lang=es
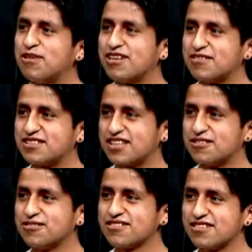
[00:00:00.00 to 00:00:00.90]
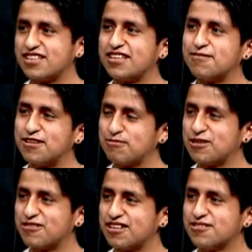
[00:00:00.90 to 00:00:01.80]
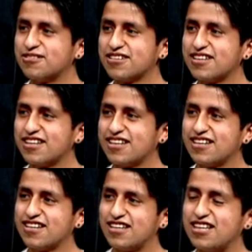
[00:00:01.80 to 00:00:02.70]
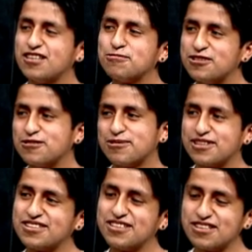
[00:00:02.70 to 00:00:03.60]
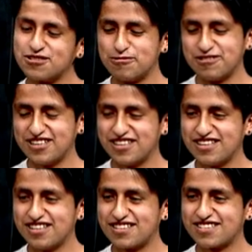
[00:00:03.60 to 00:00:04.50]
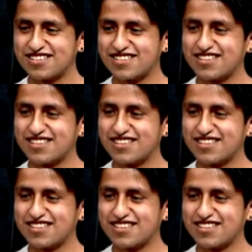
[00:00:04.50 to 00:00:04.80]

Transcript: van avanzando y que van mejorando, es bonito ver, es como una